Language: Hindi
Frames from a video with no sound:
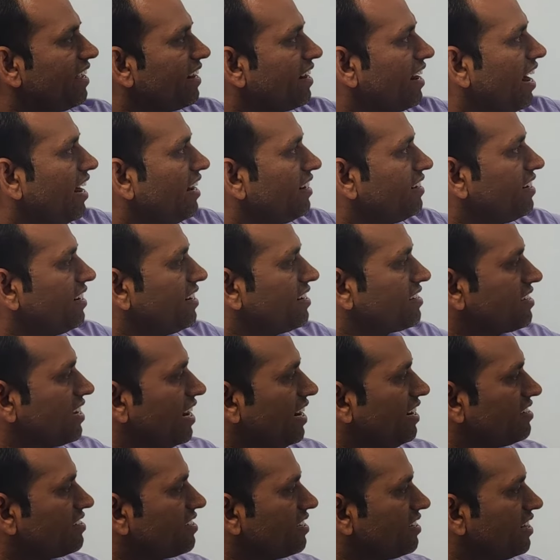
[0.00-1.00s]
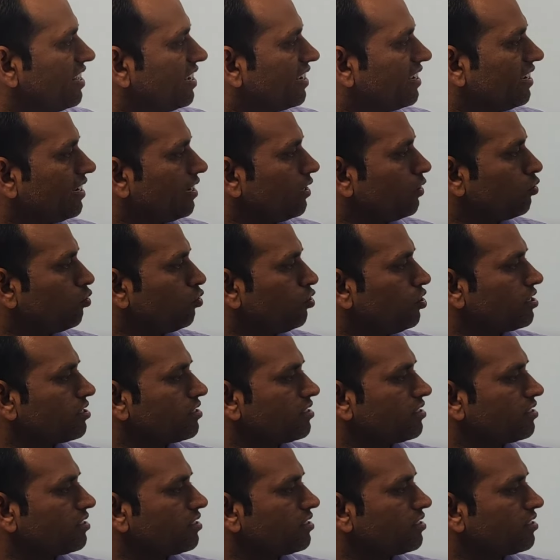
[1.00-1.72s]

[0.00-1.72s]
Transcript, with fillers: या राइट हैंड साइड से देखेंगे तो